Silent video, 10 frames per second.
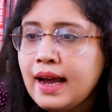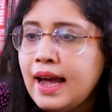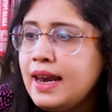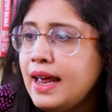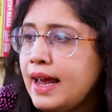
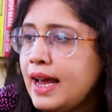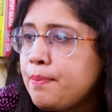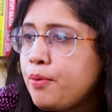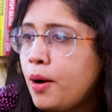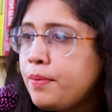अगेन
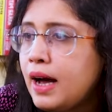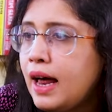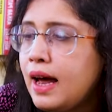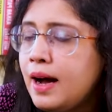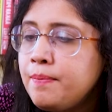एक प्रॉम्प्ट
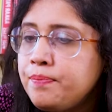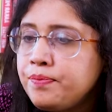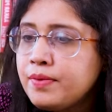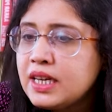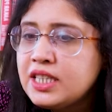डाला
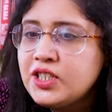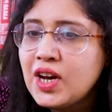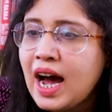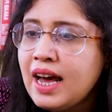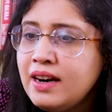
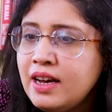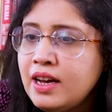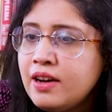चार